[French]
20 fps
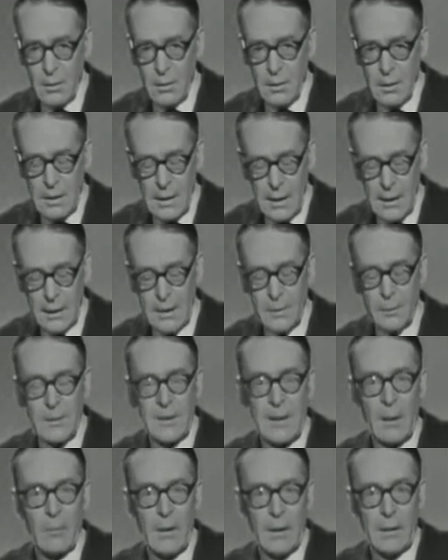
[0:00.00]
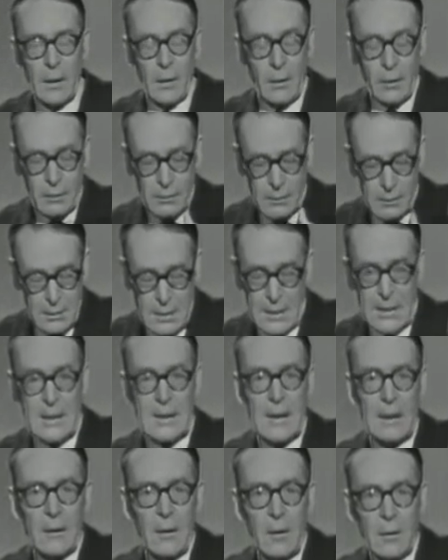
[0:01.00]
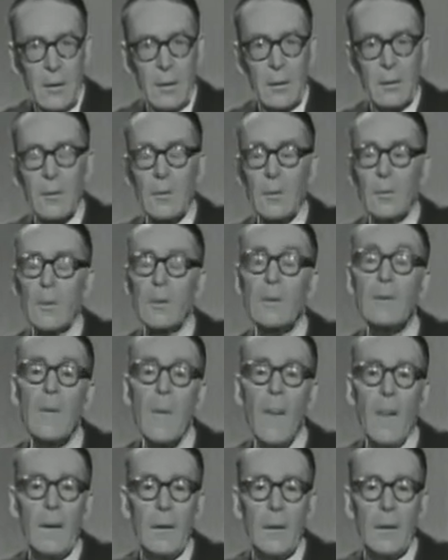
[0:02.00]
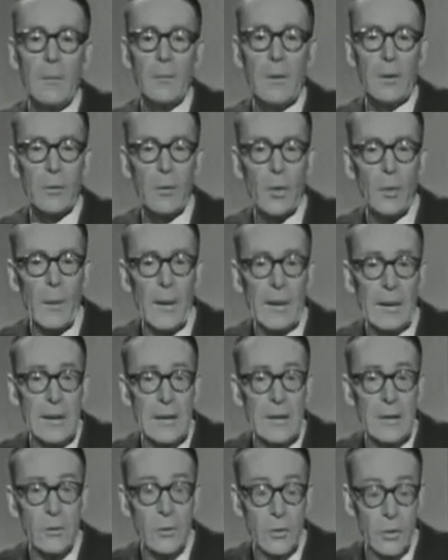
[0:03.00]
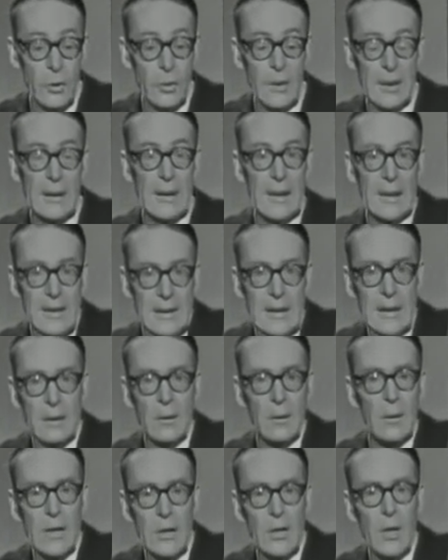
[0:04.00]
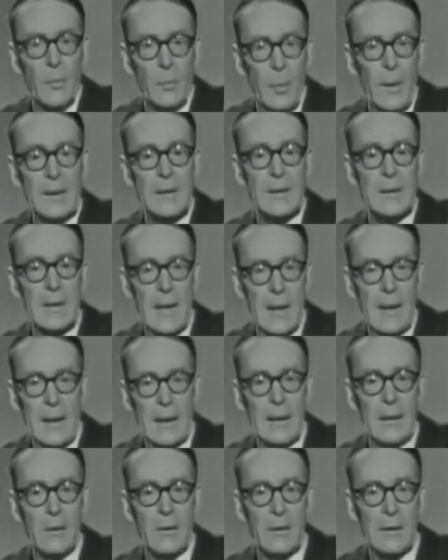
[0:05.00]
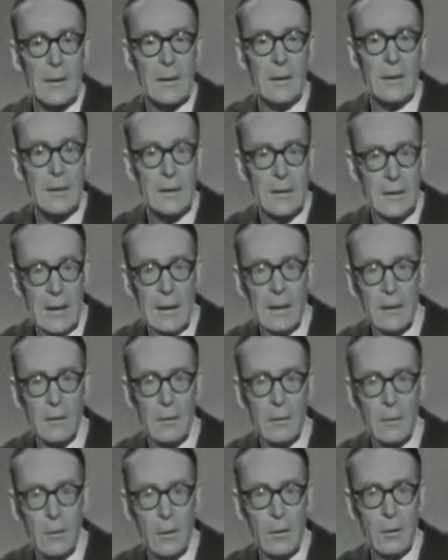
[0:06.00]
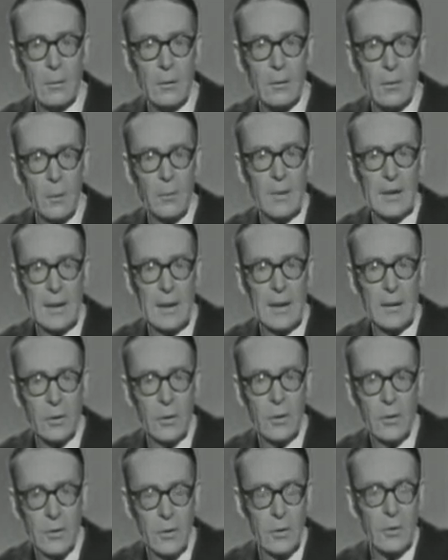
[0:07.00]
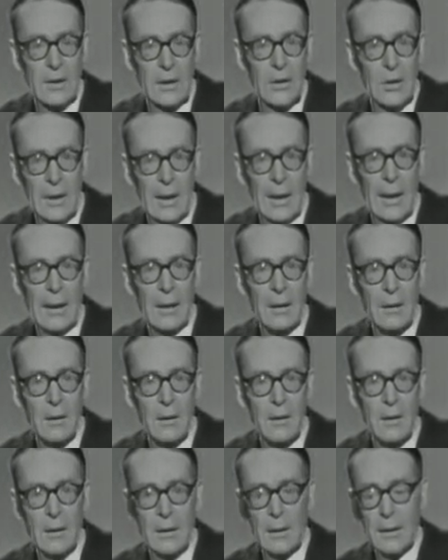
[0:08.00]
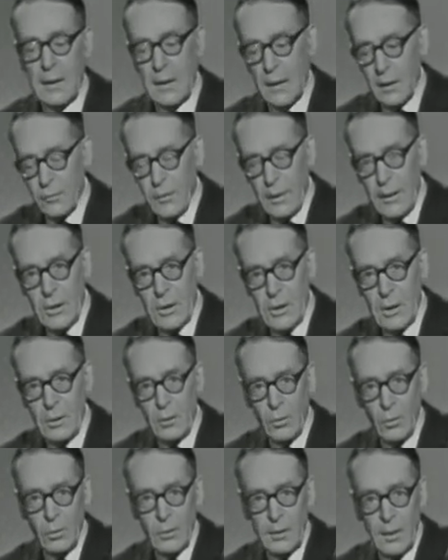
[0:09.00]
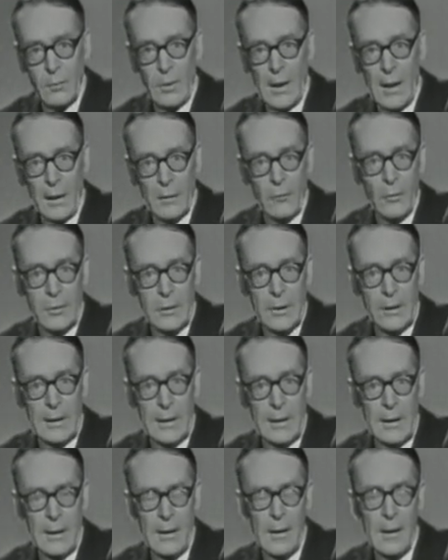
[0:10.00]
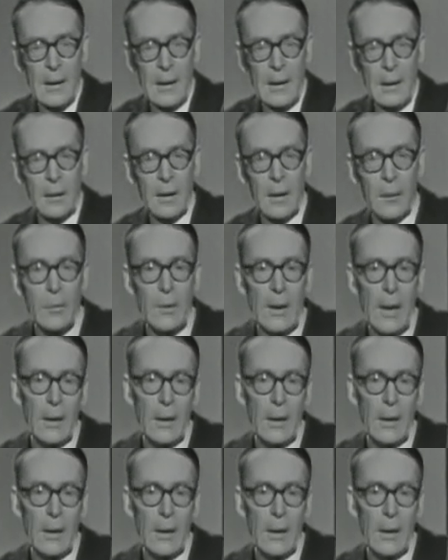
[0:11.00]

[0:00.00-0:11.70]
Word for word: Qui est responsable de la terreur Initiateur Danton et d'autre part, qui sont ceux qui décident que les gens passent à la guillotine C'est le comité de sûreté générale qui envoie les gens au tribunal révolutionnaire. Le tribunal